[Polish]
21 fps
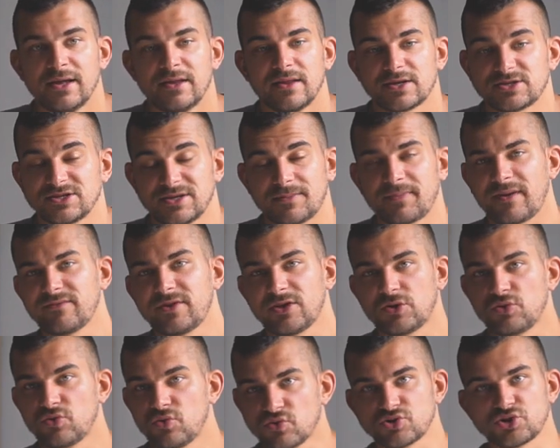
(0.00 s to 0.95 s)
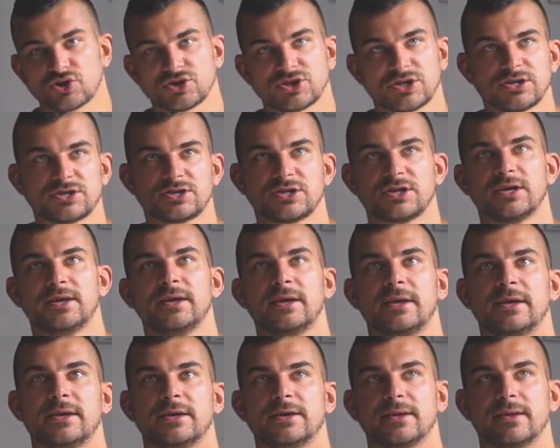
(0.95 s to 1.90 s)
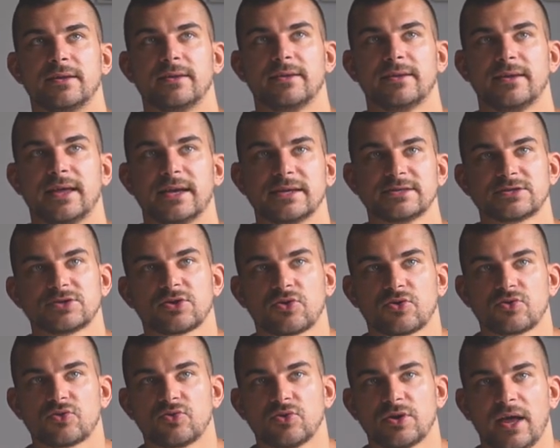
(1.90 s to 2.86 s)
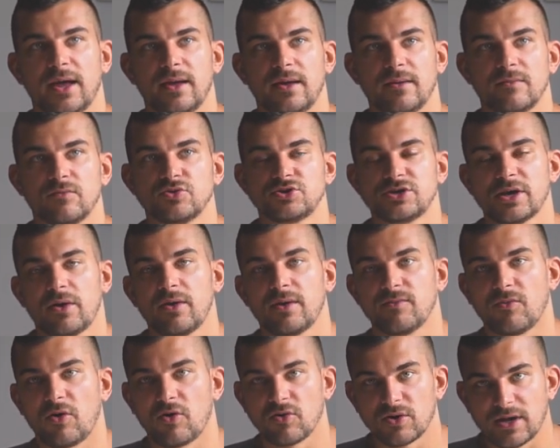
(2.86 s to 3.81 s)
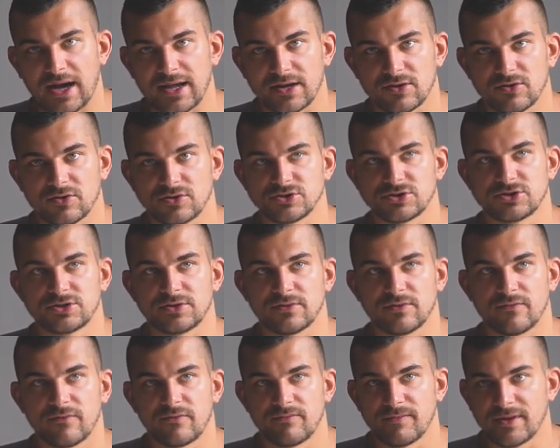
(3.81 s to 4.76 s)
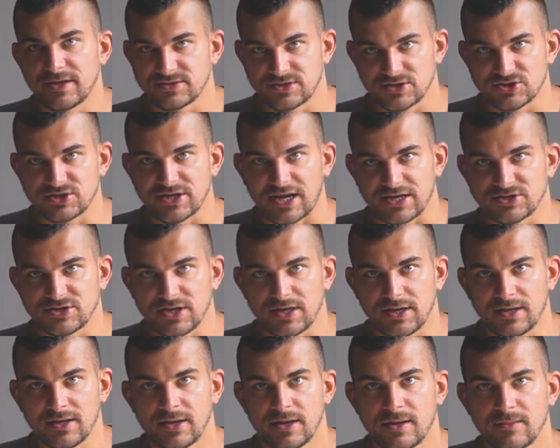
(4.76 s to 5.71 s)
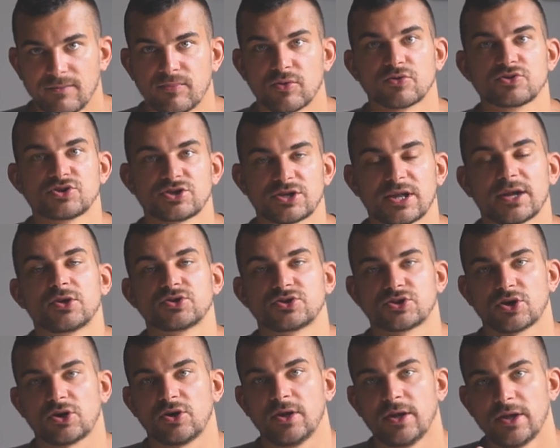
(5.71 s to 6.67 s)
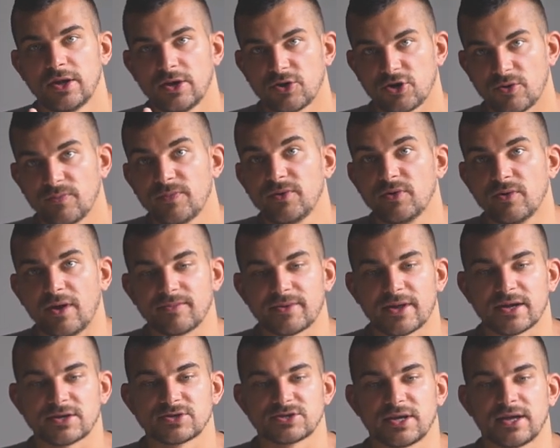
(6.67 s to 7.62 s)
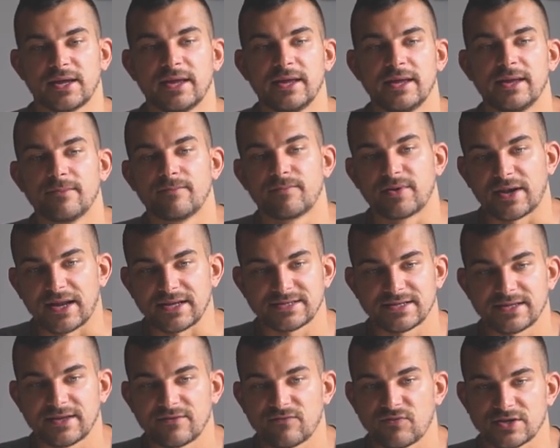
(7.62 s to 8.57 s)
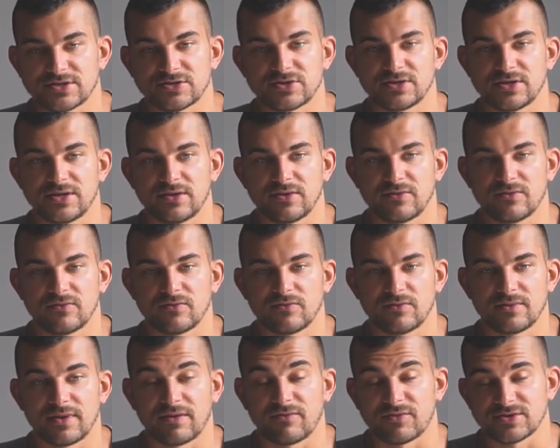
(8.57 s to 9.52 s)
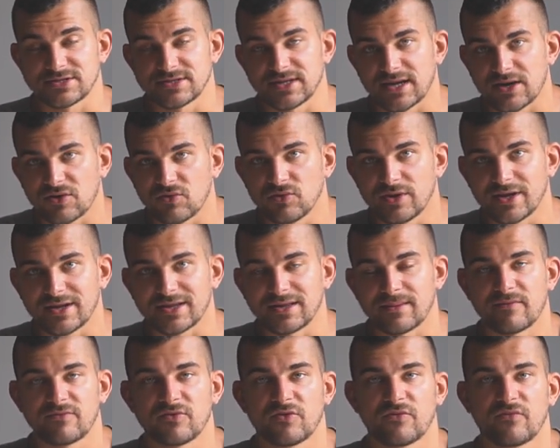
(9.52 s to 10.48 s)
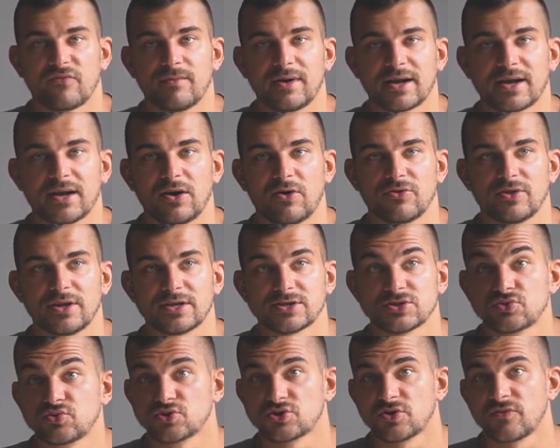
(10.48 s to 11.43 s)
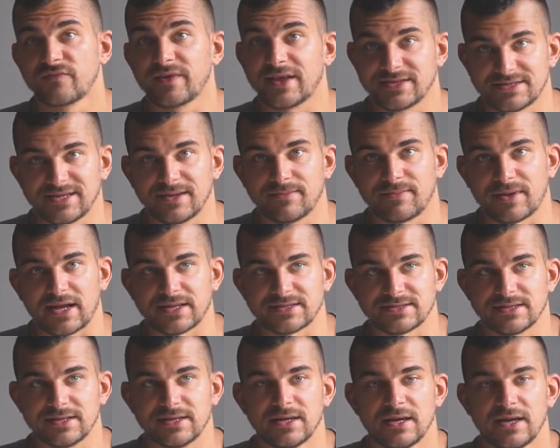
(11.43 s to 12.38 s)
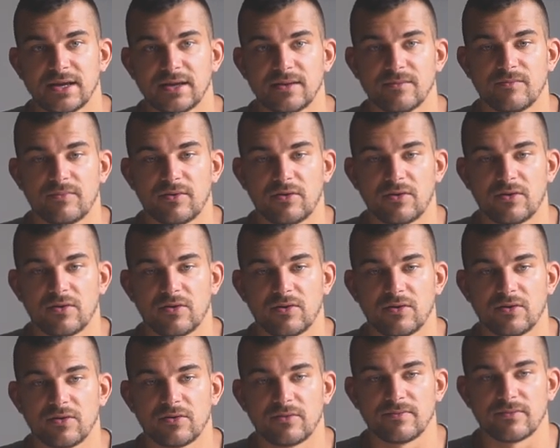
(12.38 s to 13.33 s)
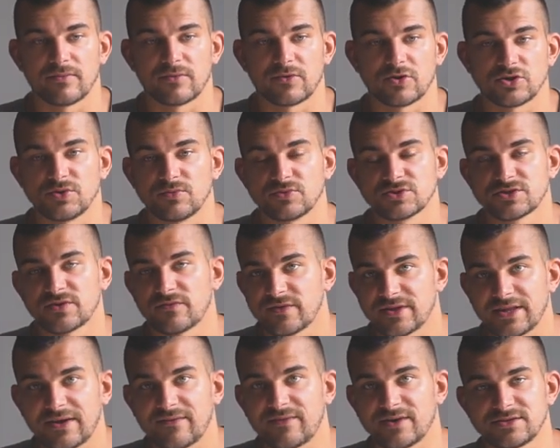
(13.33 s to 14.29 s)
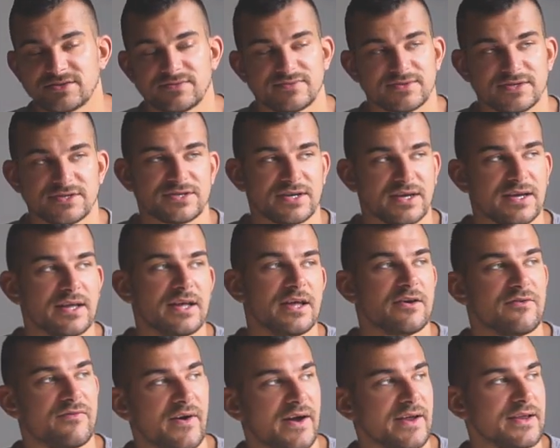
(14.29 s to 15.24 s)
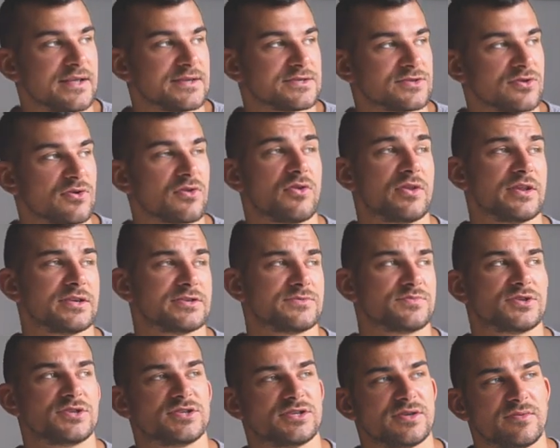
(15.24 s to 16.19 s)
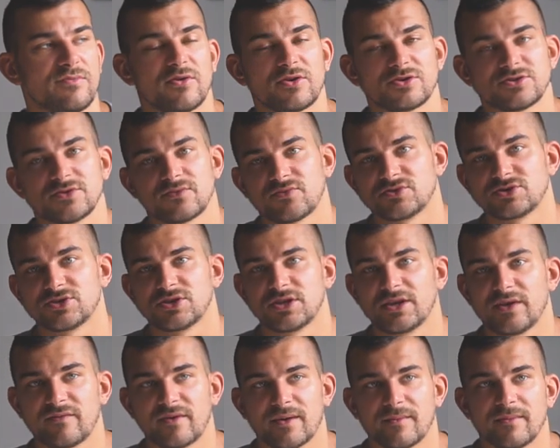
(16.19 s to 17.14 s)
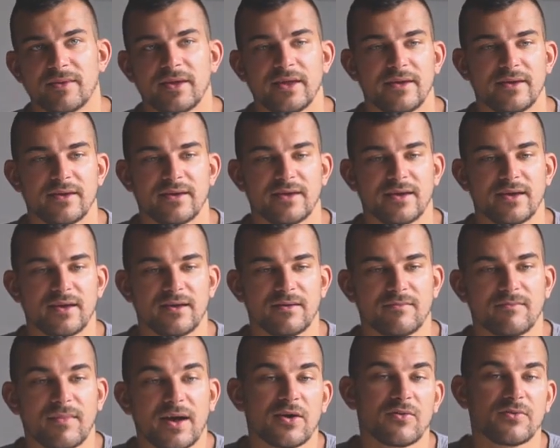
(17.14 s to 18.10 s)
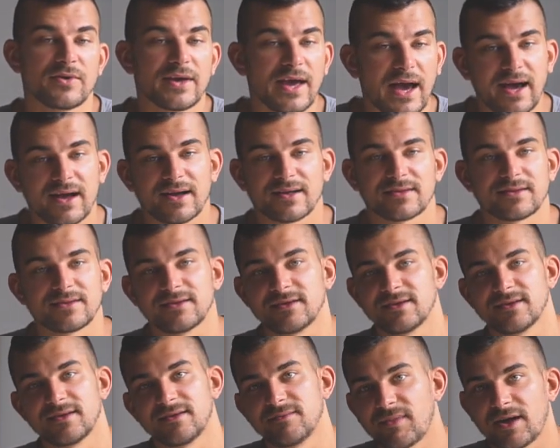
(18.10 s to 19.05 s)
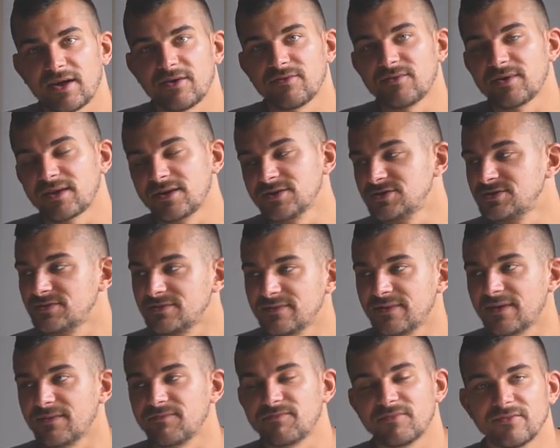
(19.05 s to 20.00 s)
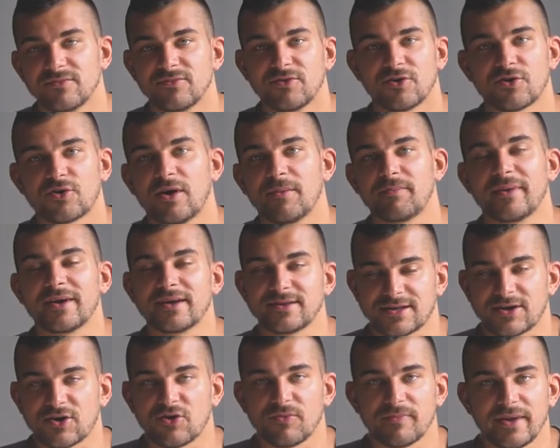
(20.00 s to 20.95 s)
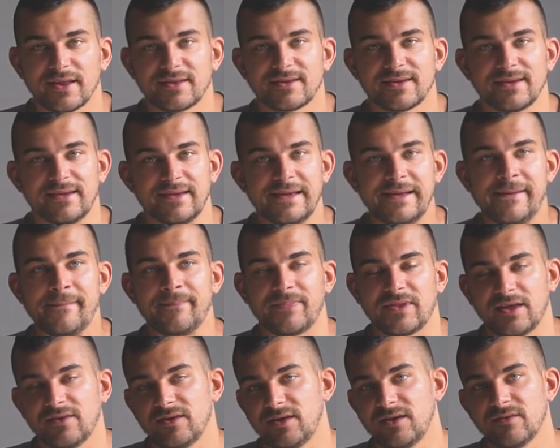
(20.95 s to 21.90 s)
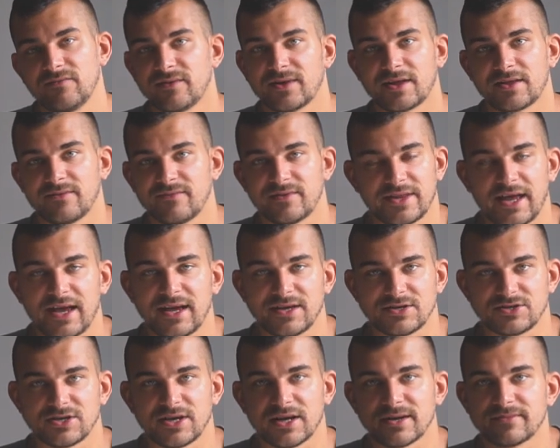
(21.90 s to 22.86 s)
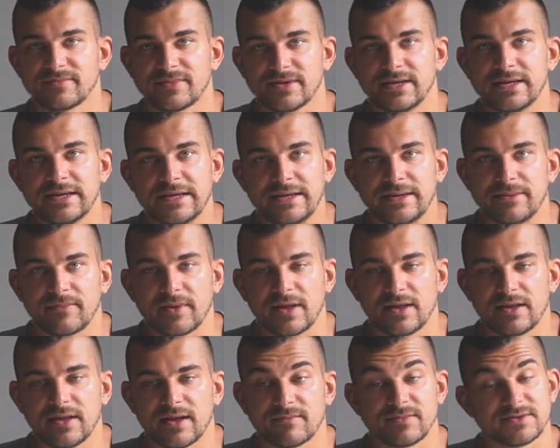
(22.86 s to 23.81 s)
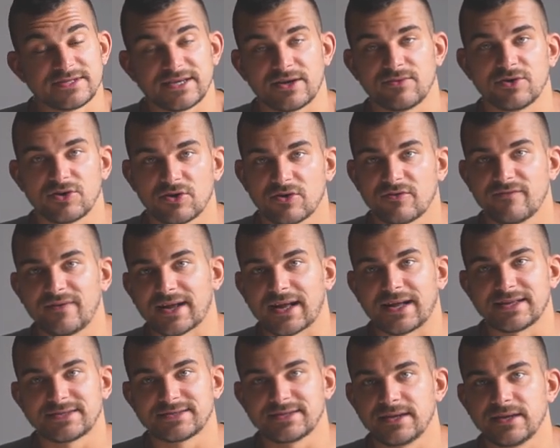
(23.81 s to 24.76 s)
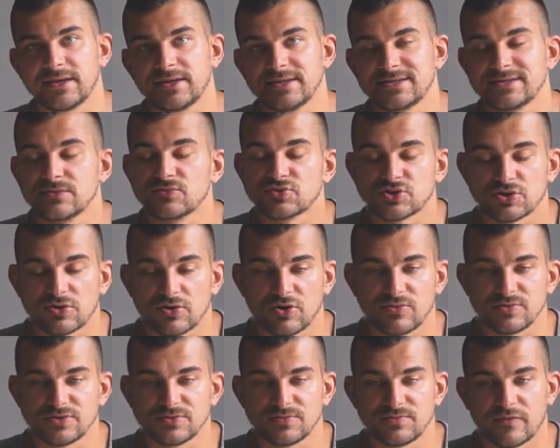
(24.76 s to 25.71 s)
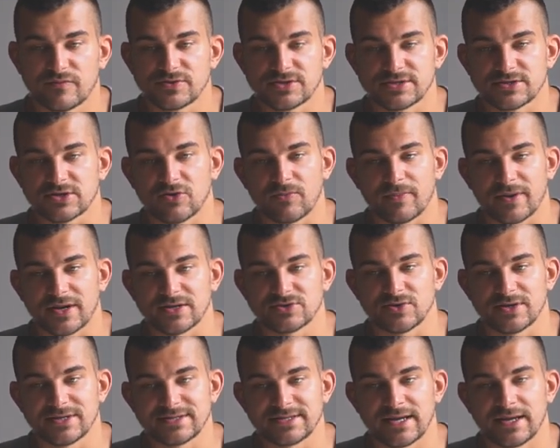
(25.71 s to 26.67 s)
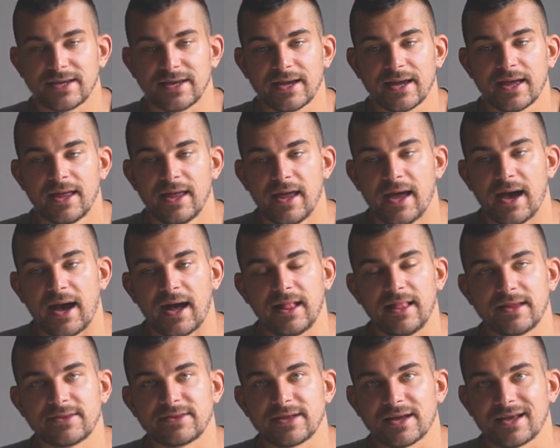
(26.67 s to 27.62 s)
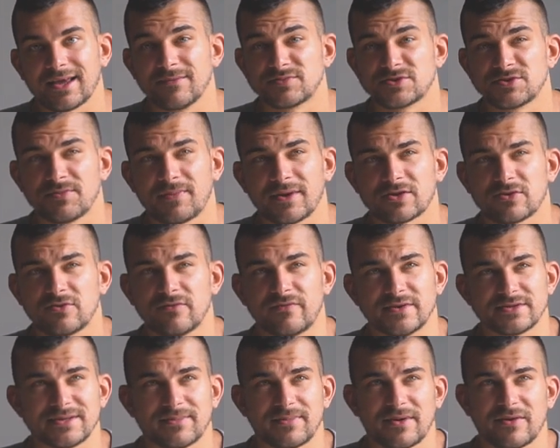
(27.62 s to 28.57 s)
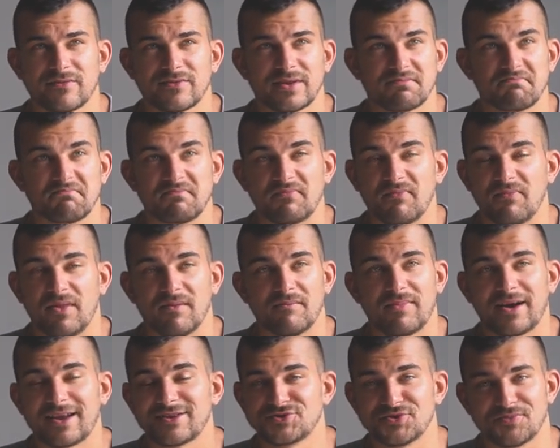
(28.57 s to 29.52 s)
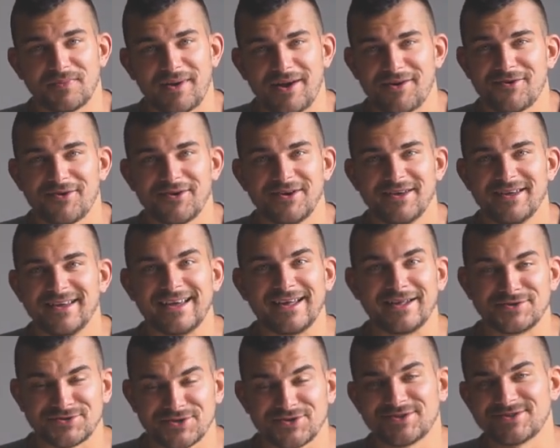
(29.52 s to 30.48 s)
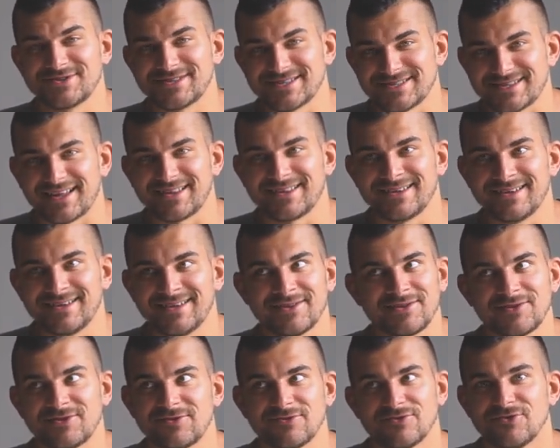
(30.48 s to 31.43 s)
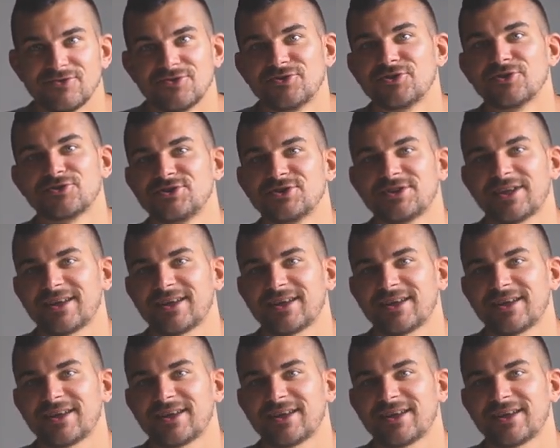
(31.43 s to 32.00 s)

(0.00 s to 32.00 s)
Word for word: Także naprawdę dużo rzeczy jest, które musiałem ogarnąć w międzyczasie, prócz tego, co robiłem. Także praca na, własną, na własny rachunek na pewno wymaga od nas dużo więcej pracy, bo to się może wydawać, w sensie fajnie jest oglądać przedsiębiorców, którzy, nie wiem, e, mają jacht, e, mają jakieś nie, dookoła piękne kobiety i wy, wydaje się jakby mieli jakby cały rok wakacje i nic nie muszą robić, bo wszystko pracuje za nich, ale takich przypadków jest naprawdę bardzo mało i co do zasady to się